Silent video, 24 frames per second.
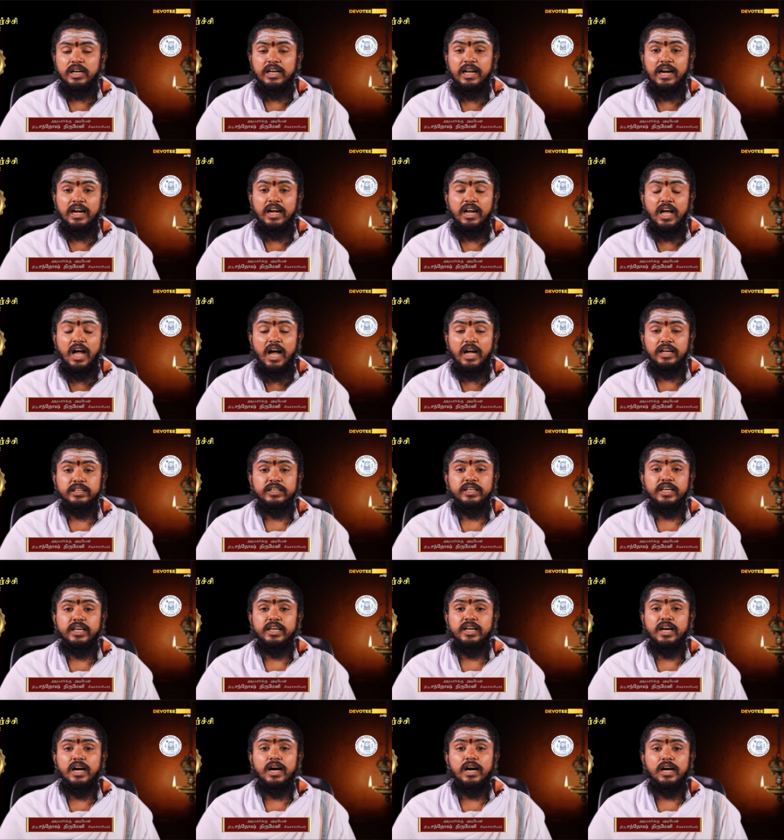நல்ல
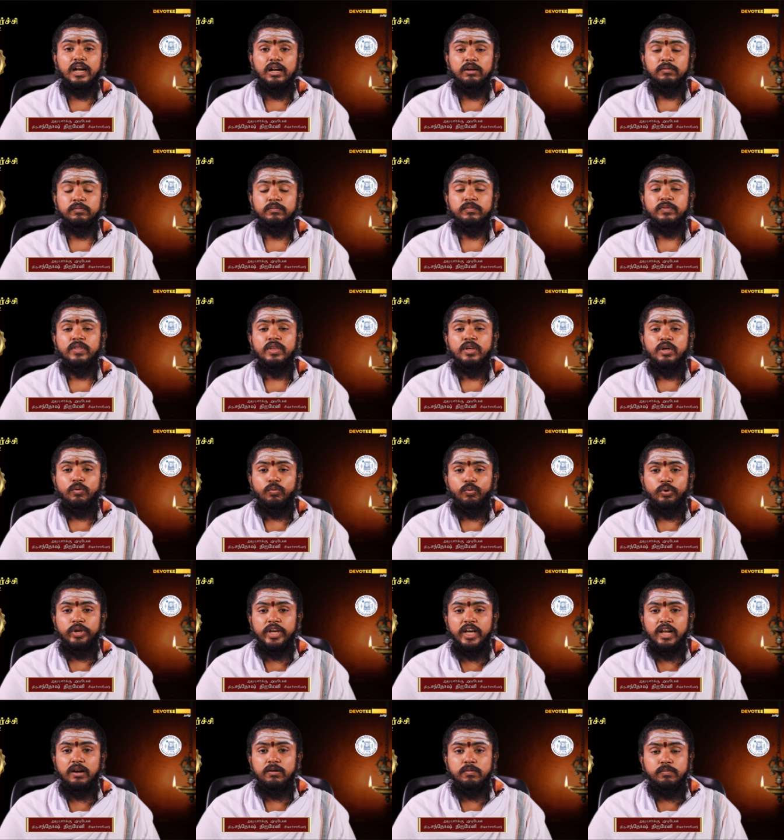அங்கீகாரம்
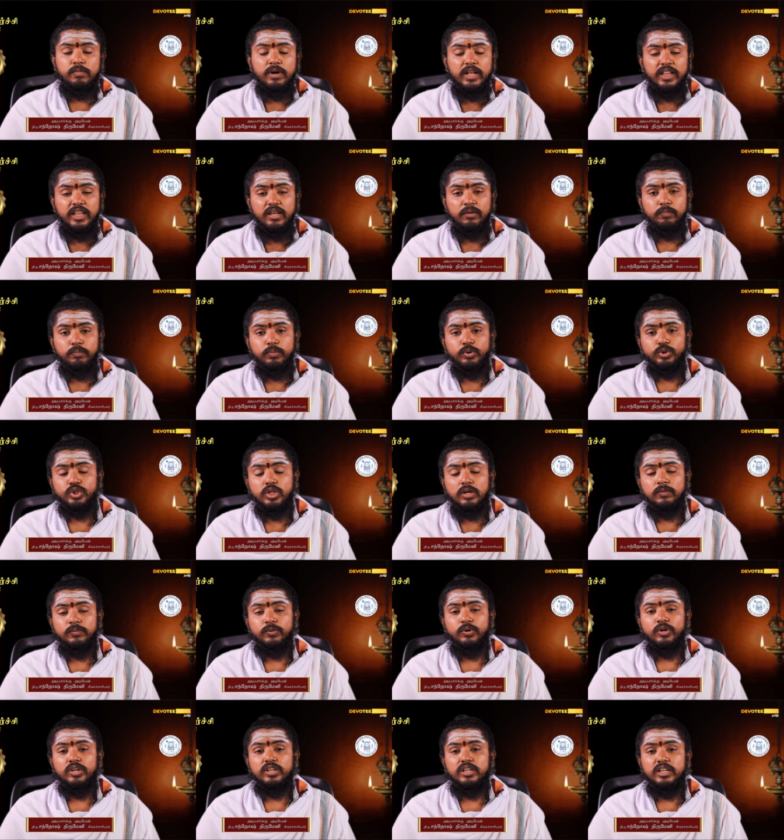உயர் மதிப்பு
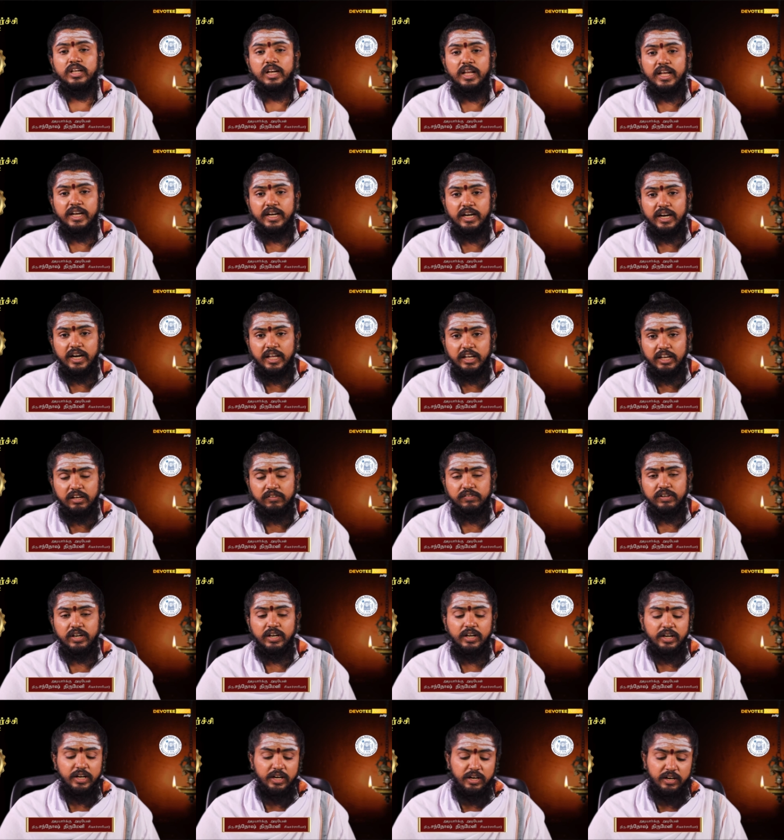சமூகத்திலே
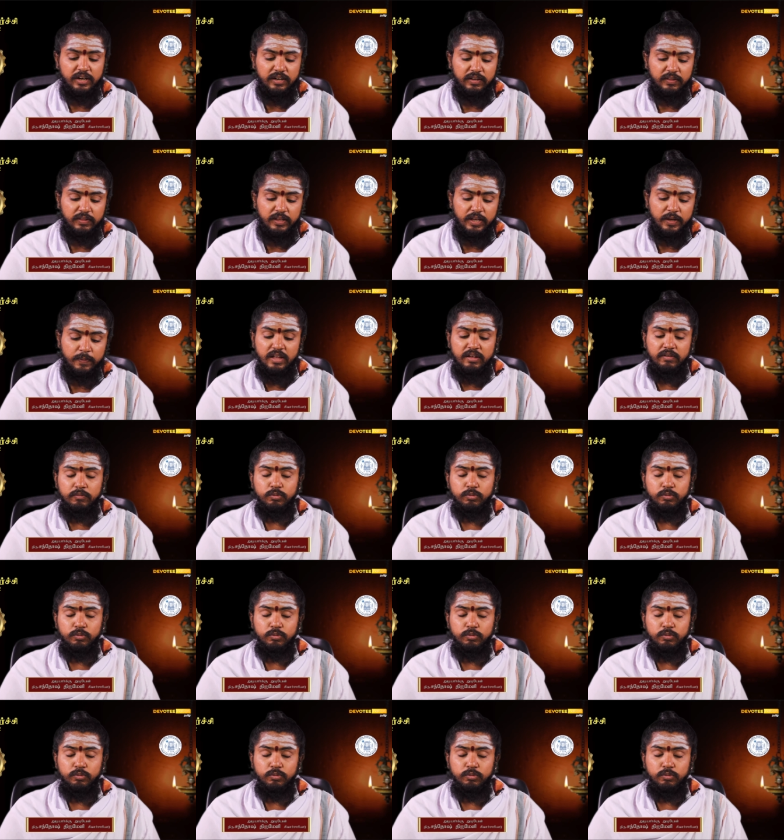கிடைக்கவிருக்கின்றது